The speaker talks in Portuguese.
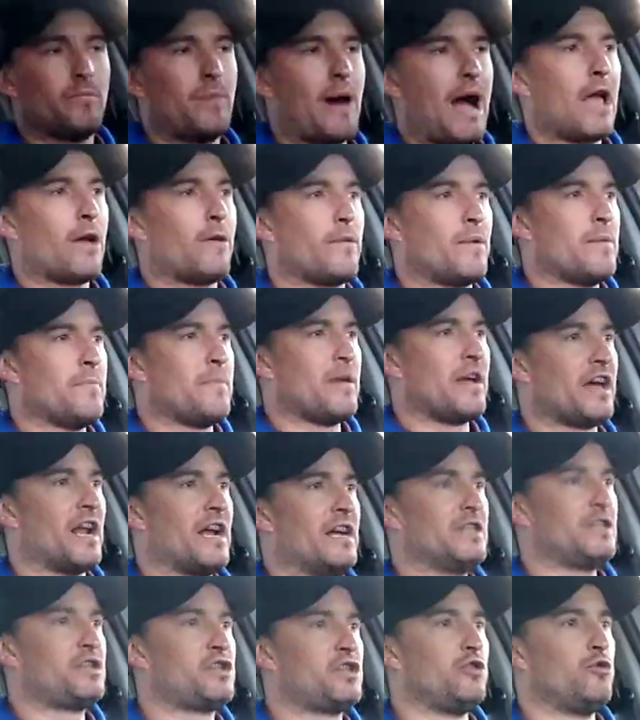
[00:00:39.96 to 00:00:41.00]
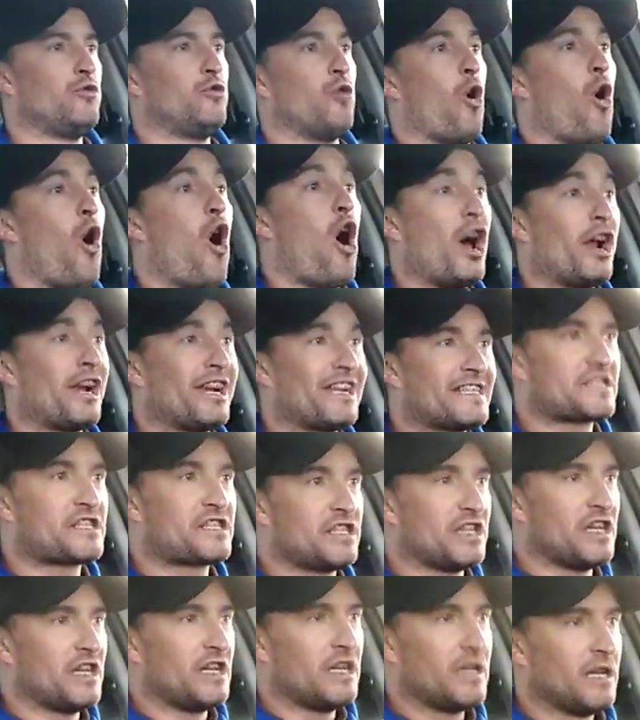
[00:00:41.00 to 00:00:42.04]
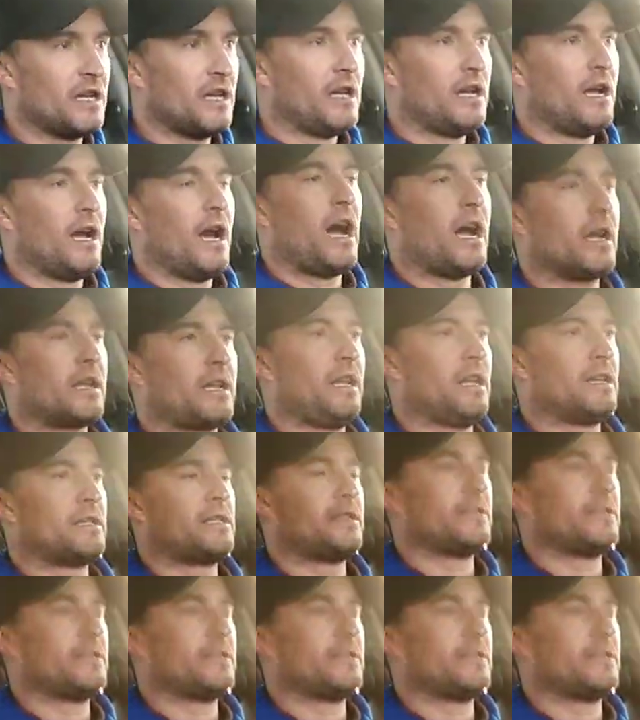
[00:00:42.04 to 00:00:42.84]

no bairro Imigrante Norte, aqui na